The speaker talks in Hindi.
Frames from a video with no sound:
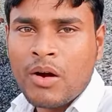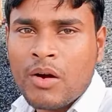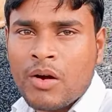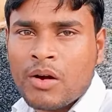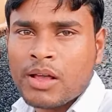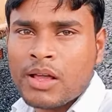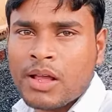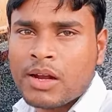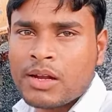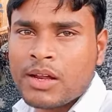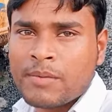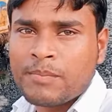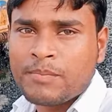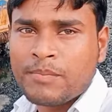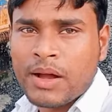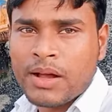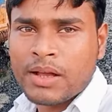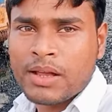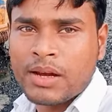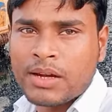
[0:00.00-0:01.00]
और एक
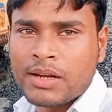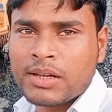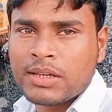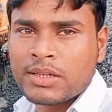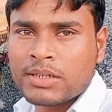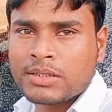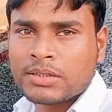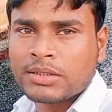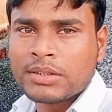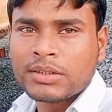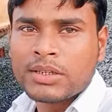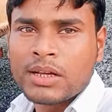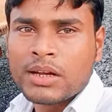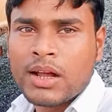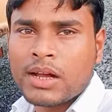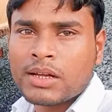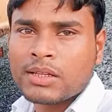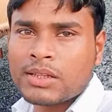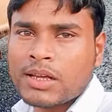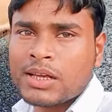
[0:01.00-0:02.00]
डम्फर गिट्टी
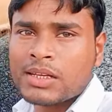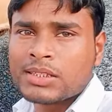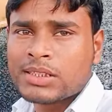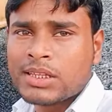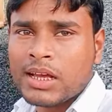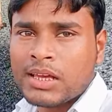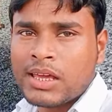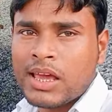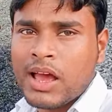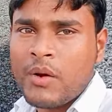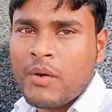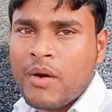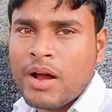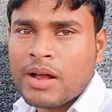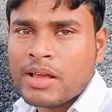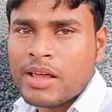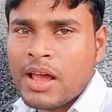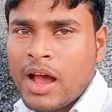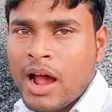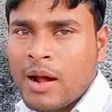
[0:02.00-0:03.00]
खरीदें इससे क्या हुआ
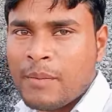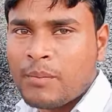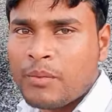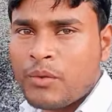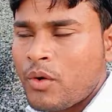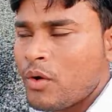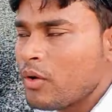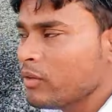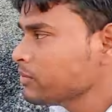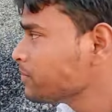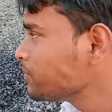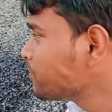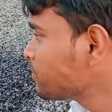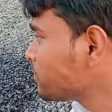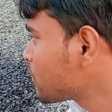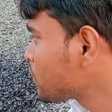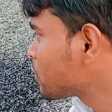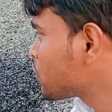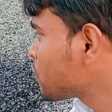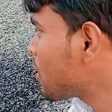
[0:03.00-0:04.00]
कि आपको
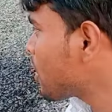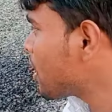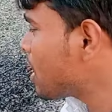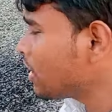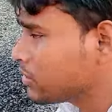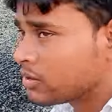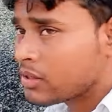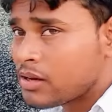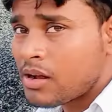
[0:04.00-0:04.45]
थोड़ा